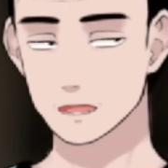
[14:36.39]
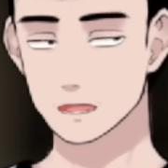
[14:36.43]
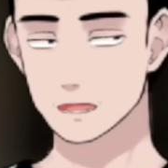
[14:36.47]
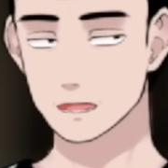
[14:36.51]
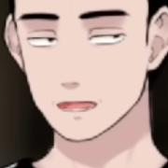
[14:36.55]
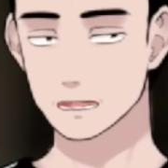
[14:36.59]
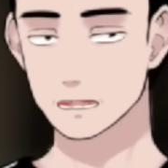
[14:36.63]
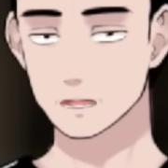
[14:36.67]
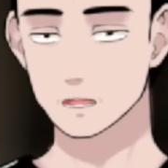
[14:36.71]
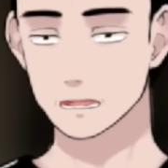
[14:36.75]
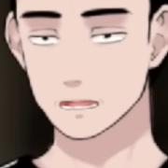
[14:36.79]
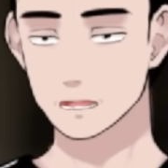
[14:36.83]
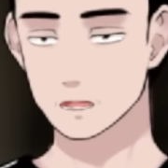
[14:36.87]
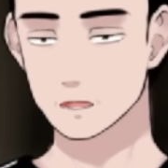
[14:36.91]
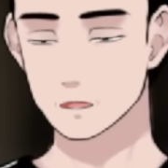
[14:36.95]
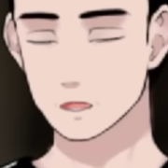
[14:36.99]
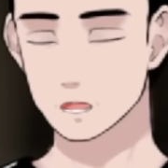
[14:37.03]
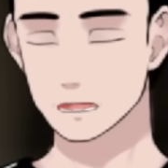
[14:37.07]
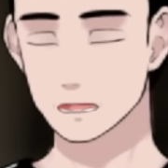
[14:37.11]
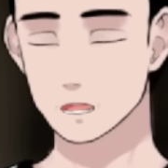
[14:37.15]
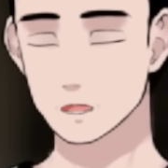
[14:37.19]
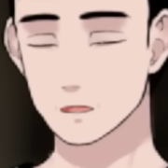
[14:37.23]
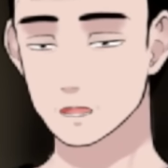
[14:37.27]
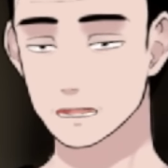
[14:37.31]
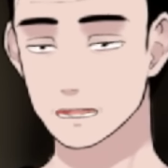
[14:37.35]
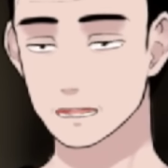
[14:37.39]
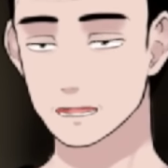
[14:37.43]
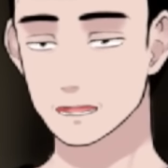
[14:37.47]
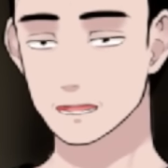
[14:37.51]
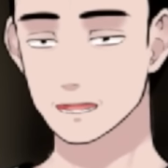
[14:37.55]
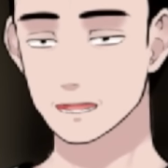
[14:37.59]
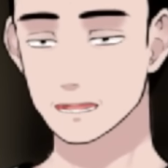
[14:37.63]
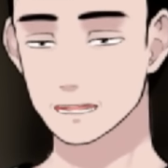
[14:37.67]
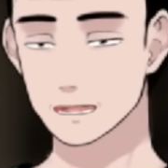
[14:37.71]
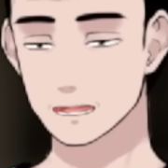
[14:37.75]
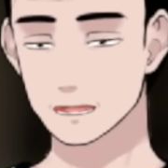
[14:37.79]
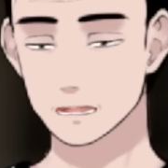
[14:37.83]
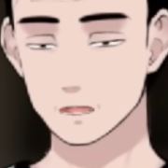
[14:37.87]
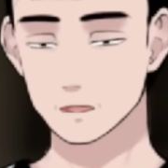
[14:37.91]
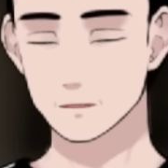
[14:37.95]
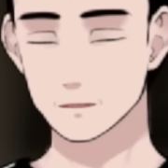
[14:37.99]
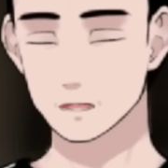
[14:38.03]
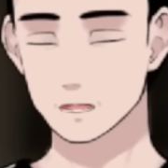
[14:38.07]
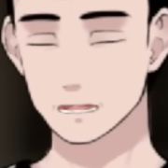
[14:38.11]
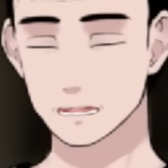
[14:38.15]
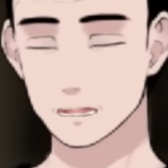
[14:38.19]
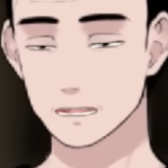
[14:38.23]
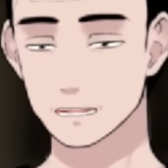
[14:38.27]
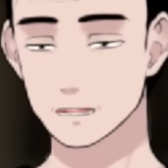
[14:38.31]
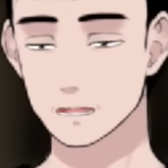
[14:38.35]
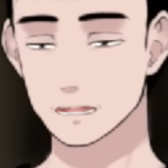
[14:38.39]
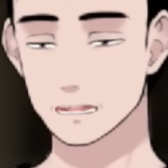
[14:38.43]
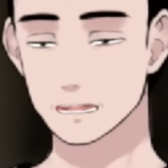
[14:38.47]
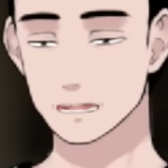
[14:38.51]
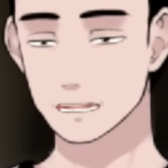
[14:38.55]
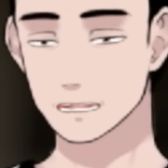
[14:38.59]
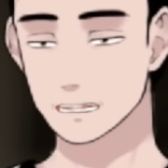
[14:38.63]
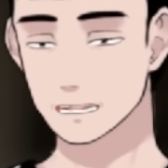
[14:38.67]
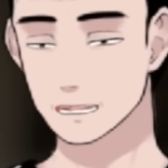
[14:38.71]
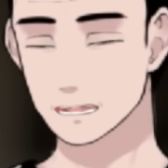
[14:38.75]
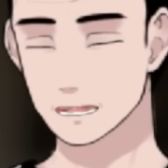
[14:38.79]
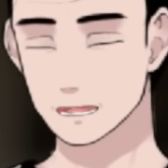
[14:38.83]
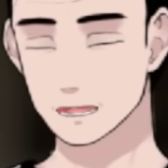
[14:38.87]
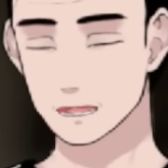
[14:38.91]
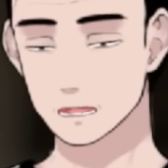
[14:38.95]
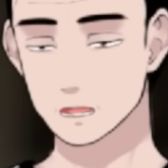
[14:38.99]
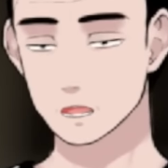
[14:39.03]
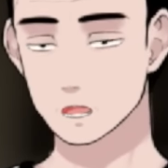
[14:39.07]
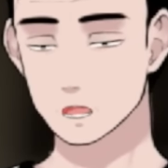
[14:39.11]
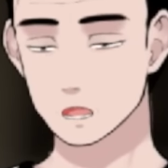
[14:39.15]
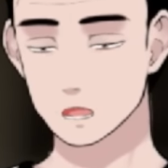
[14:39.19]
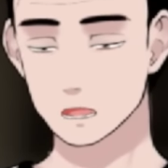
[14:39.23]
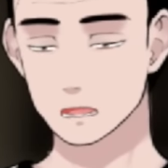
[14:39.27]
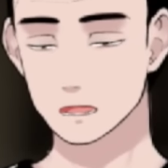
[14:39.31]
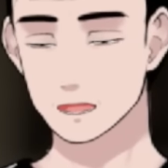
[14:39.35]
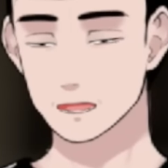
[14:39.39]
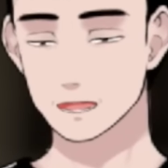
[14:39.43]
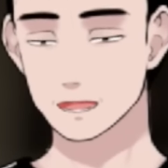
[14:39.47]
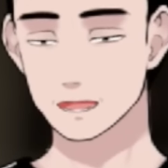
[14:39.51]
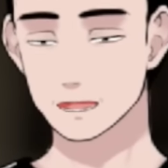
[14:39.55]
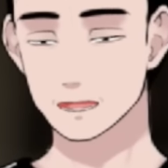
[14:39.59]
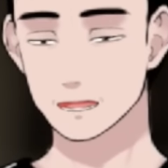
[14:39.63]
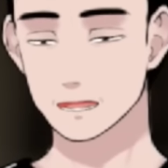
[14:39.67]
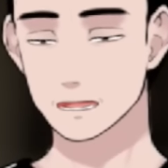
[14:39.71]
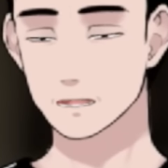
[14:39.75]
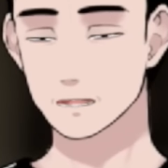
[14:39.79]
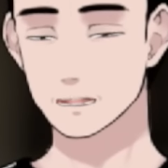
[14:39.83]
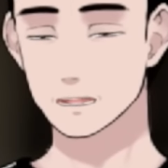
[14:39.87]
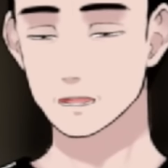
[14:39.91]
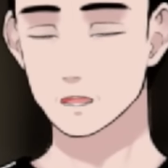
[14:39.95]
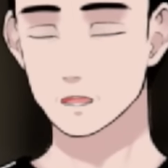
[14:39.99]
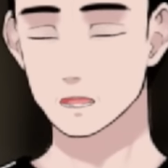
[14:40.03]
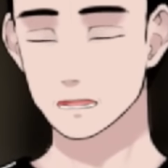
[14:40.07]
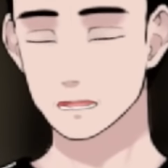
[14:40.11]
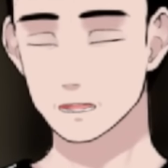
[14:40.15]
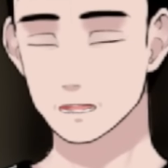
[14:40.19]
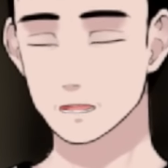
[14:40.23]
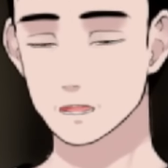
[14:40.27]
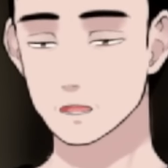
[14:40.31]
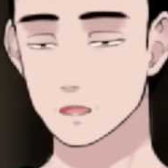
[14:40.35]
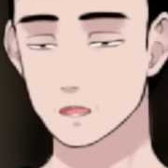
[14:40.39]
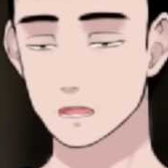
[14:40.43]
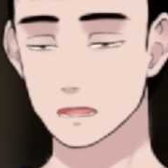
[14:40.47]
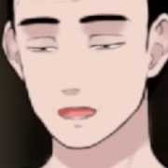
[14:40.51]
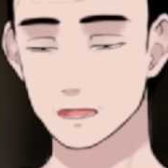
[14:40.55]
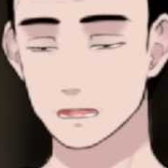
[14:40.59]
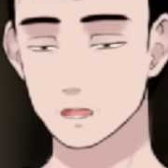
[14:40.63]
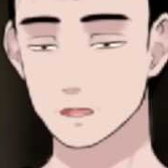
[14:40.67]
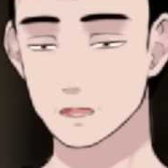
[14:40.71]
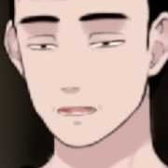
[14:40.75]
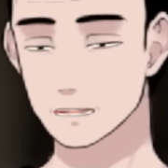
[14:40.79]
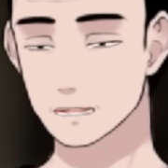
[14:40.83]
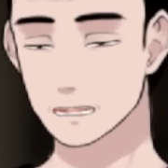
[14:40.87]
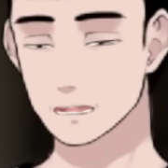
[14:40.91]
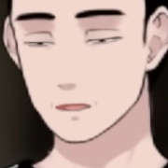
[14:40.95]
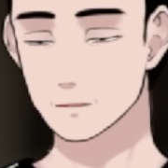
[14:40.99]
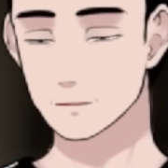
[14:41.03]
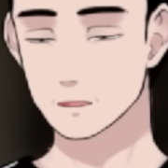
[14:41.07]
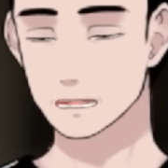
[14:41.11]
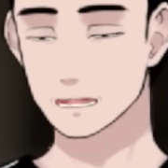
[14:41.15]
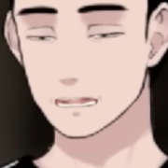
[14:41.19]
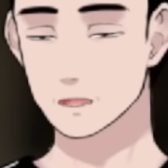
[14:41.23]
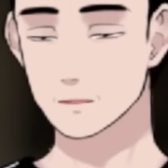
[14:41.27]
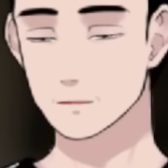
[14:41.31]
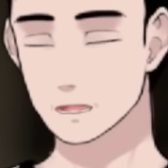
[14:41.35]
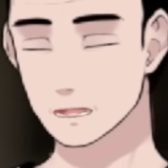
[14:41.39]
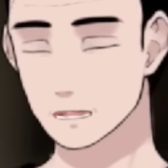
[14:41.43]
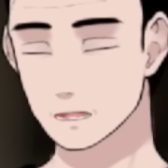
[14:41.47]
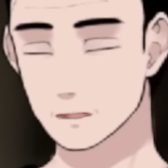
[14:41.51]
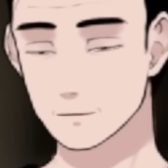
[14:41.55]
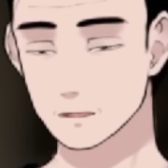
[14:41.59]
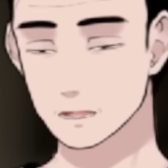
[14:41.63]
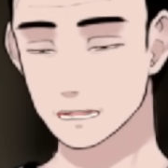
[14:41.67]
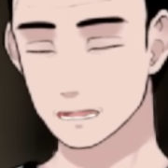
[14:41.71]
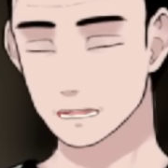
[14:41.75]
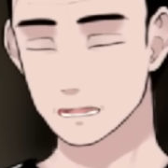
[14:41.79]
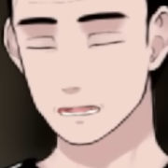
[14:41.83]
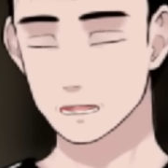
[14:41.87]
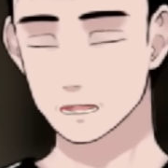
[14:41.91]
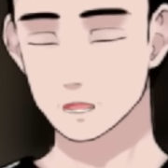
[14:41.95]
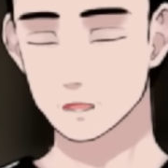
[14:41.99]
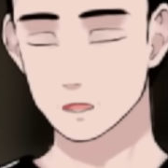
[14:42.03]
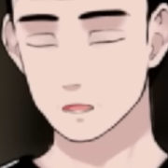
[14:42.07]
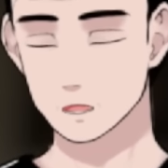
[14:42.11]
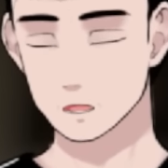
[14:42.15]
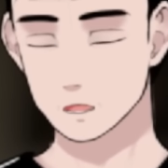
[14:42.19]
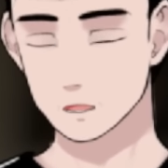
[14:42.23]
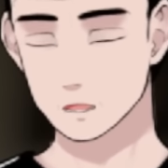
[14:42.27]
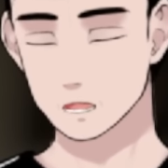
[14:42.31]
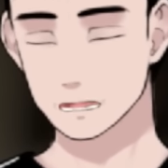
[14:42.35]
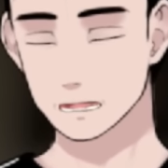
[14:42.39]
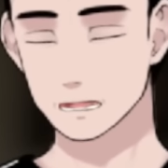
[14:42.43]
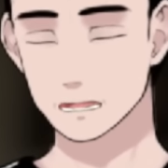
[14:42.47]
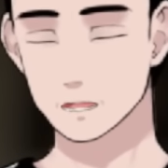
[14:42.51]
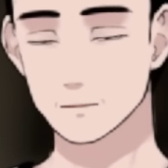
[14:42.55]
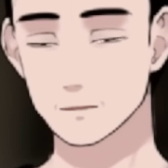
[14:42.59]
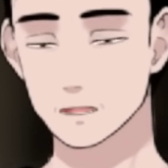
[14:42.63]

だけど先生が考えるんじゃダメだから、子供が考えたような中途半端な、ね、なんかことで、